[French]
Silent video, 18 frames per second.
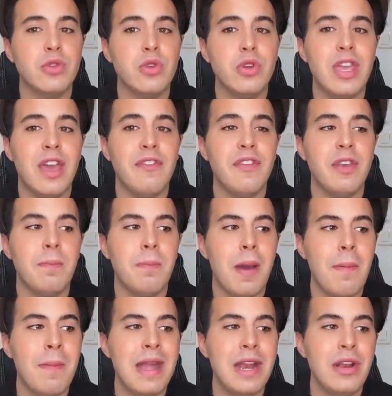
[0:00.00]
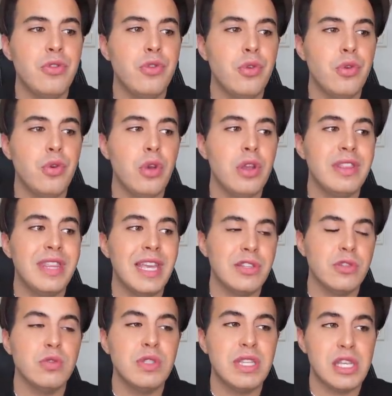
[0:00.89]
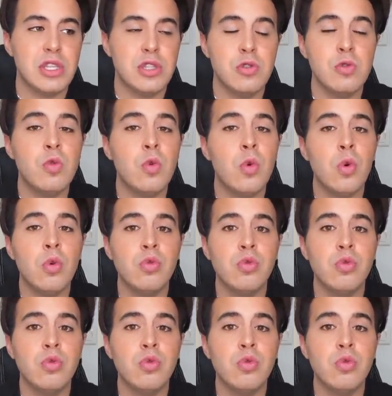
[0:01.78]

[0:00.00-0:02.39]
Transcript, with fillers: qu'il y avait pas mal de d'associations